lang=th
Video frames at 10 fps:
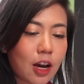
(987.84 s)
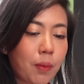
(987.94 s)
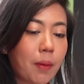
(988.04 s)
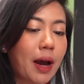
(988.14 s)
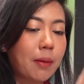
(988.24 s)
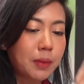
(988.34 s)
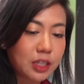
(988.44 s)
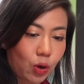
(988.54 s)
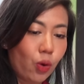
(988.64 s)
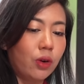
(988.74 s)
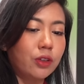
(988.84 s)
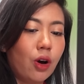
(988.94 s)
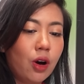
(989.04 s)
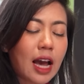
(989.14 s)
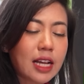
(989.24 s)
เช่าประมาณ หนึ่งหมื่นหกพัน
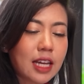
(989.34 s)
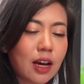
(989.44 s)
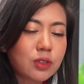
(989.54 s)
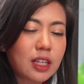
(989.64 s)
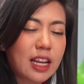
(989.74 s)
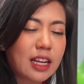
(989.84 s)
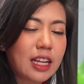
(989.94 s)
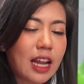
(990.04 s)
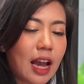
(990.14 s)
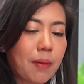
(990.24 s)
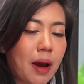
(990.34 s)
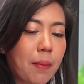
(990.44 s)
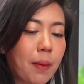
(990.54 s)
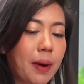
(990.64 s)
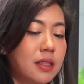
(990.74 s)
เนาะค่าเช่าเฉลี่ยที่ได้มา
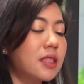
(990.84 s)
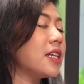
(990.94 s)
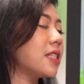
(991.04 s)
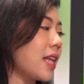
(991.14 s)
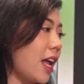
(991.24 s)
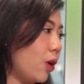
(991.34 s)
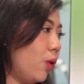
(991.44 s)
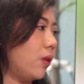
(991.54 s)
ประมาณ เจ็ดแสนห